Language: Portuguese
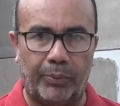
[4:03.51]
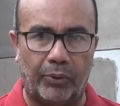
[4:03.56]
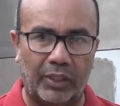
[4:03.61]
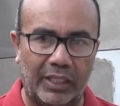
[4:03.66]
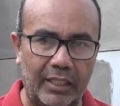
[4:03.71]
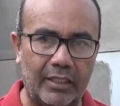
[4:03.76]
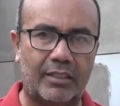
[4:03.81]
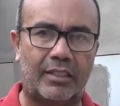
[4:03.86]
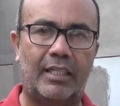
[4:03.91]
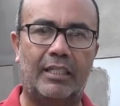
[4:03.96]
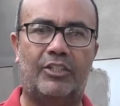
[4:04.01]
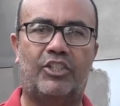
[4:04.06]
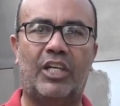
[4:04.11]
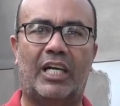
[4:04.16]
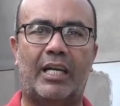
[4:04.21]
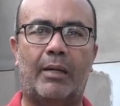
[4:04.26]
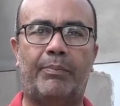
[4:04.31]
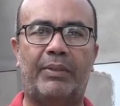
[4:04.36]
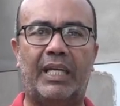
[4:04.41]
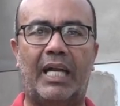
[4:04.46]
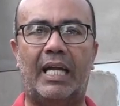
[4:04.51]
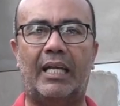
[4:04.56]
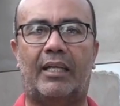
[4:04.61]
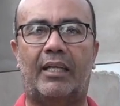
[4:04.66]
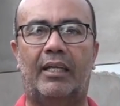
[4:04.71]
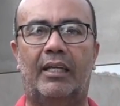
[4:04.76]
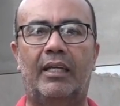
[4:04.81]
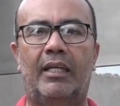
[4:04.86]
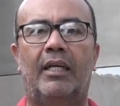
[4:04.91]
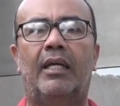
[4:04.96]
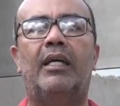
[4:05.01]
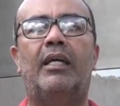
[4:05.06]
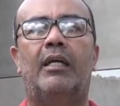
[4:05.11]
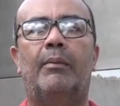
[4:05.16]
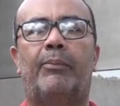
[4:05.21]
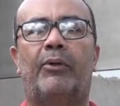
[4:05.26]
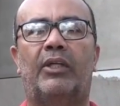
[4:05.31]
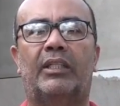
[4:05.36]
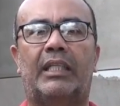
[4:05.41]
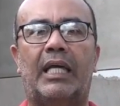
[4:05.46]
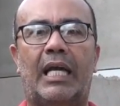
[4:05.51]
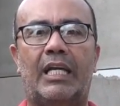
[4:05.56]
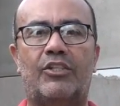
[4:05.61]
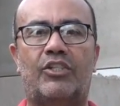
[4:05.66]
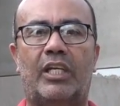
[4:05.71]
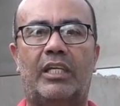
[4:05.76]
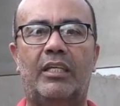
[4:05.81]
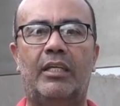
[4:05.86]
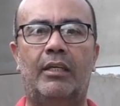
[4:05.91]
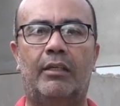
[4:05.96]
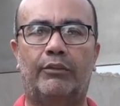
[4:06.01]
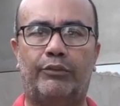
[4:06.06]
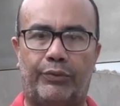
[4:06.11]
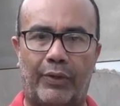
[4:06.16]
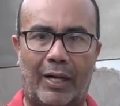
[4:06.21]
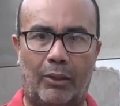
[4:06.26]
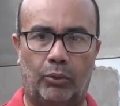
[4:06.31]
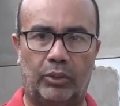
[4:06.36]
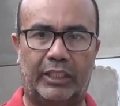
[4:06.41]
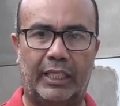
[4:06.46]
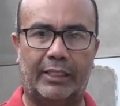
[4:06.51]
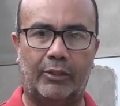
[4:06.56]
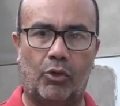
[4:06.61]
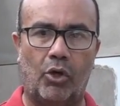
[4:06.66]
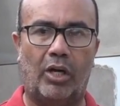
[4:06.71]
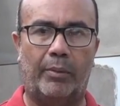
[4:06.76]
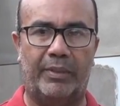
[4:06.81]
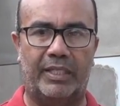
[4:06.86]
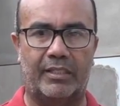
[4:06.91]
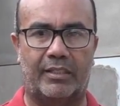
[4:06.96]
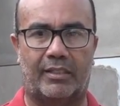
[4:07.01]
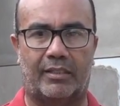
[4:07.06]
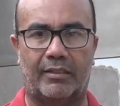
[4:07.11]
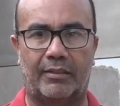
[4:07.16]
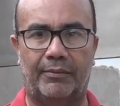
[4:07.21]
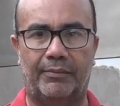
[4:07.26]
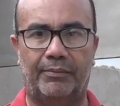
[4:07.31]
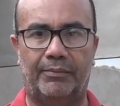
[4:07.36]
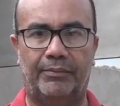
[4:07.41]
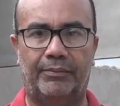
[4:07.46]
Polícia de Arapiraca, reportagem Walter Gomes.